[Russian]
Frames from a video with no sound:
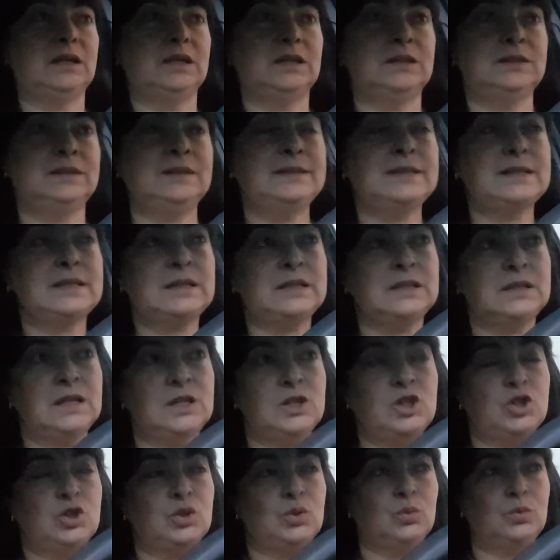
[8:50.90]
Надо
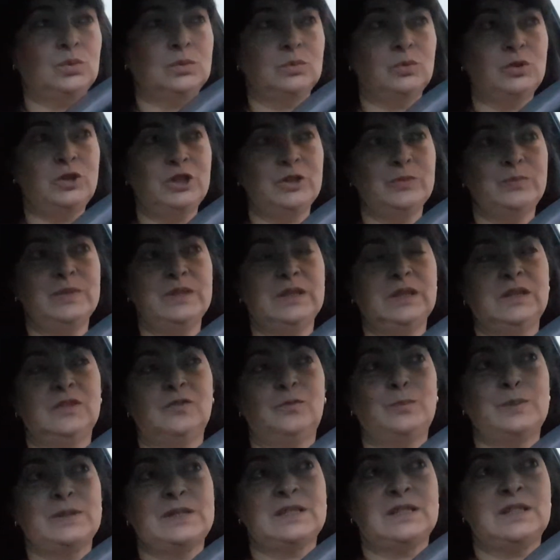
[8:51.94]
сказать, что учебники
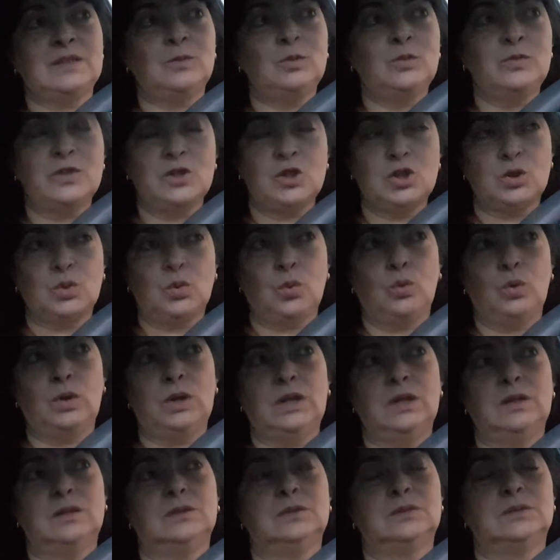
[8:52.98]
в подставовой
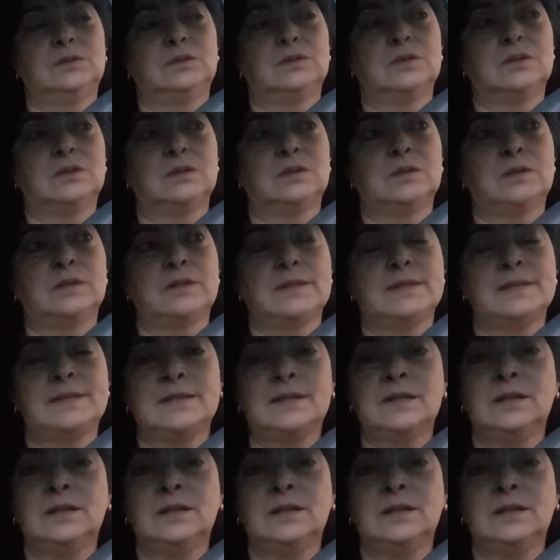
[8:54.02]
школе э,